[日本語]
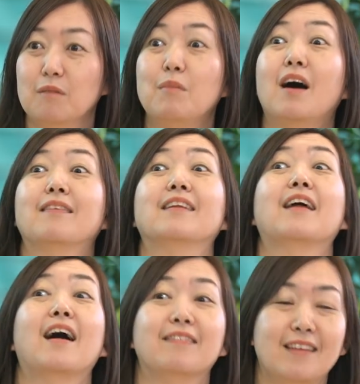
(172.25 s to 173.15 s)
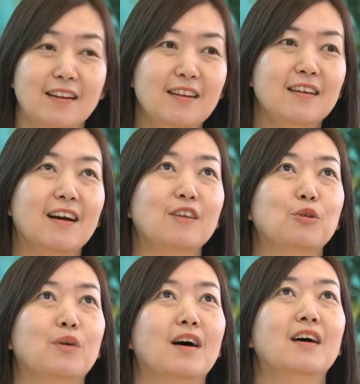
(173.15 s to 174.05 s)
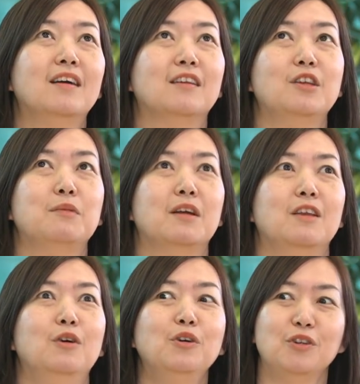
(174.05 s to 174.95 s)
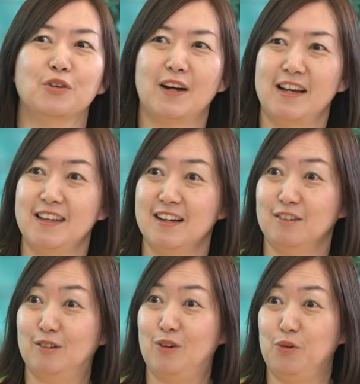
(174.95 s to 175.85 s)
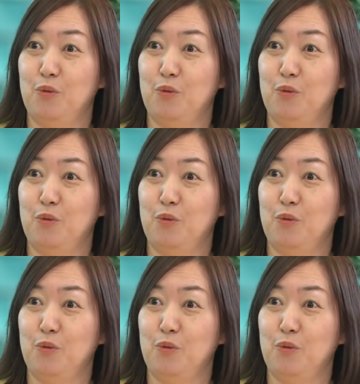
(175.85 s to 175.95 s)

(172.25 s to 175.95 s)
まあ、多々あったりあとは例えば夜の会議がすごい多